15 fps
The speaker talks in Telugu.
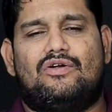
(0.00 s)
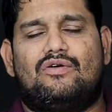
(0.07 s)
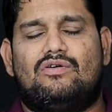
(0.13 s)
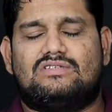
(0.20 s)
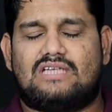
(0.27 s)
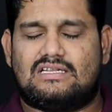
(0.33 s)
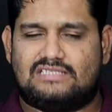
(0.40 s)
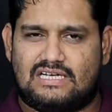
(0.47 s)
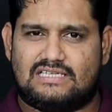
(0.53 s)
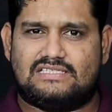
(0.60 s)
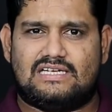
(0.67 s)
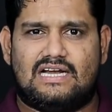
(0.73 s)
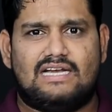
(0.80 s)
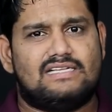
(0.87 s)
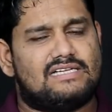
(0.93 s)
ఉంటాం ఒకసారి చెక్
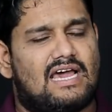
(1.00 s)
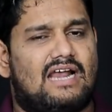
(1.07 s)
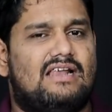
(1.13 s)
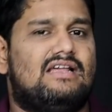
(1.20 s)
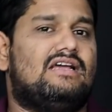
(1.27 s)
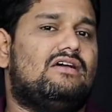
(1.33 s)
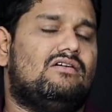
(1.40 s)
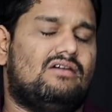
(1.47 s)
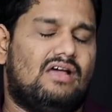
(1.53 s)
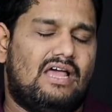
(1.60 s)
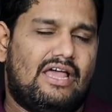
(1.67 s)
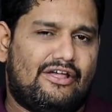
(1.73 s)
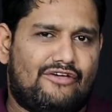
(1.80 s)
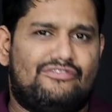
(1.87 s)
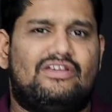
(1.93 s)
చేయండి ఛానల్ లింక్
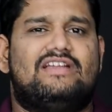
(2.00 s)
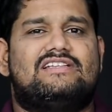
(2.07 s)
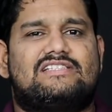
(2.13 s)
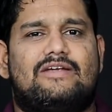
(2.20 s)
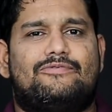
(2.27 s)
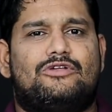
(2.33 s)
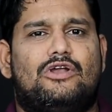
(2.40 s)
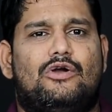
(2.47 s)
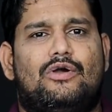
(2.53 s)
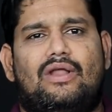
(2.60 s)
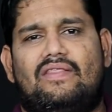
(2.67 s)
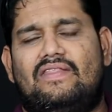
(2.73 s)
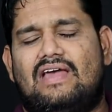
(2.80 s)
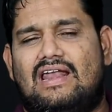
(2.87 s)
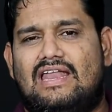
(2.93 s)
కింద డిస్క్రిప్షన్లో
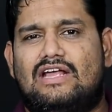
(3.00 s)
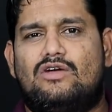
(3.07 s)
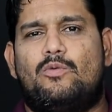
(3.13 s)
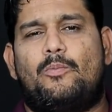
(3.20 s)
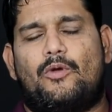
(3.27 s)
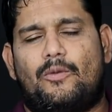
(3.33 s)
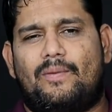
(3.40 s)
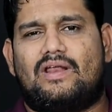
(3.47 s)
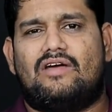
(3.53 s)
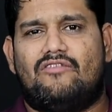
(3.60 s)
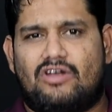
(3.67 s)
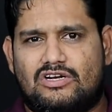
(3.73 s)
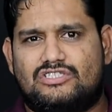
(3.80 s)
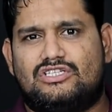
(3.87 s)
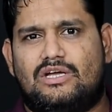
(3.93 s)
ఉంటుంది ఆ లింక్ ప్రాపర్గా
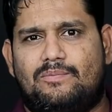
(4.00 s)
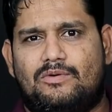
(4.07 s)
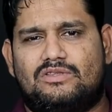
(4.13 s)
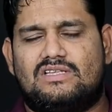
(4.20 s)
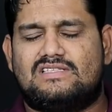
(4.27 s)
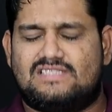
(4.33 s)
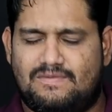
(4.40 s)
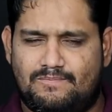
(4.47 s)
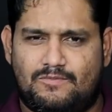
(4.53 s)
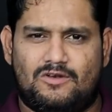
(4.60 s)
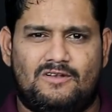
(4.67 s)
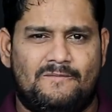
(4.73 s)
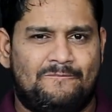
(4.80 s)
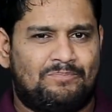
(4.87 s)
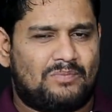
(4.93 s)
వర్క్ చేయకపోతే
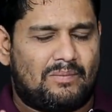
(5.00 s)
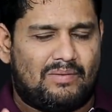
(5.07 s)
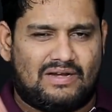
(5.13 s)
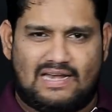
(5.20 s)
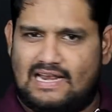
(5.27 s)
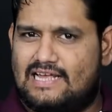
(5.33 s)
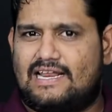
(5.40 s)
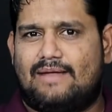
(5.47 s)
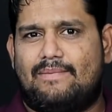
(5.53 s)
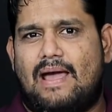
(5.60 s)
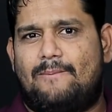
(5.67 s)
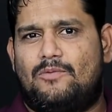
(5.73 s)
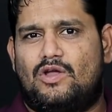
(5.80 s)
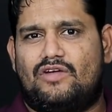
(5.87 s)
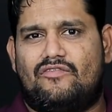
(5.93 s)
సింపుల్ మీరు టెలిగ్రామ్
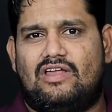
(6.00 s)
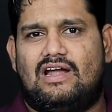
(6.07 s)
యాప్లో వీడియోలోకి